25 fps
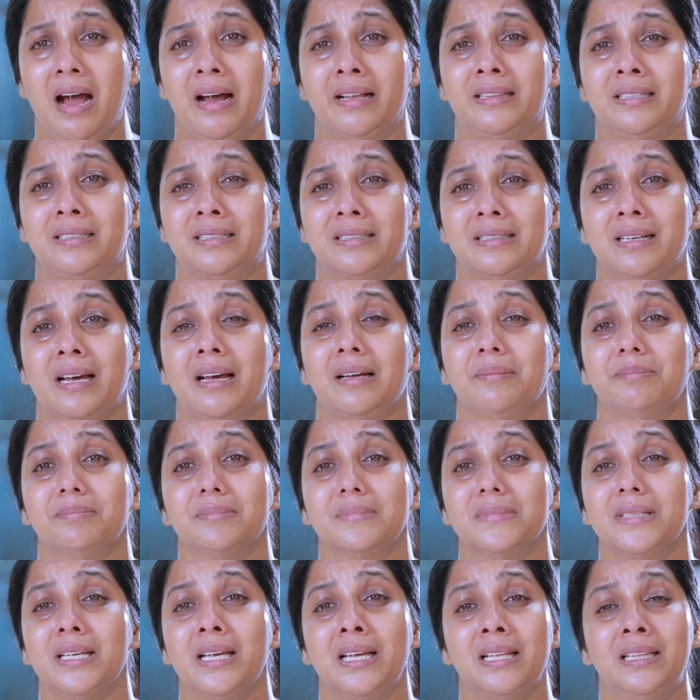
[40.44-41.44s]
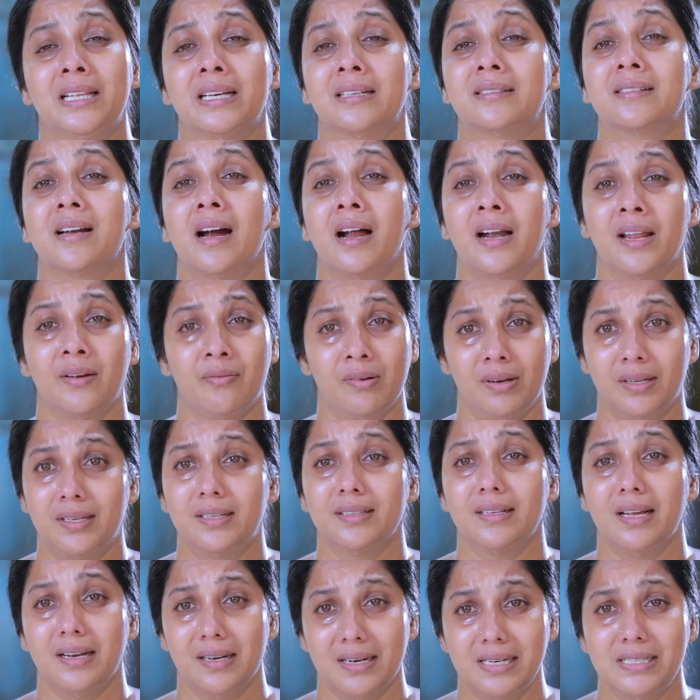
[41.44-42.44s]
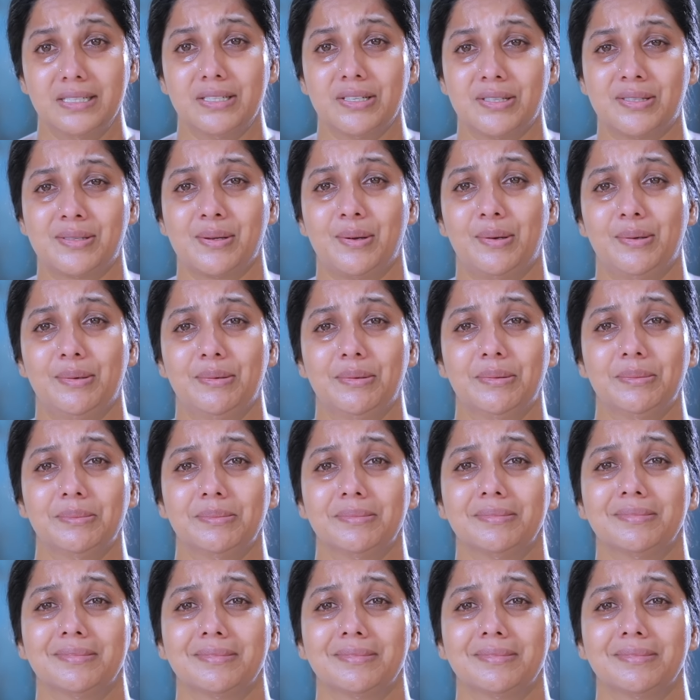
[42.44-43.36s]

அதுக்கு நான் அந்த கடவுளுக்கு நன்றி சொல்லணும்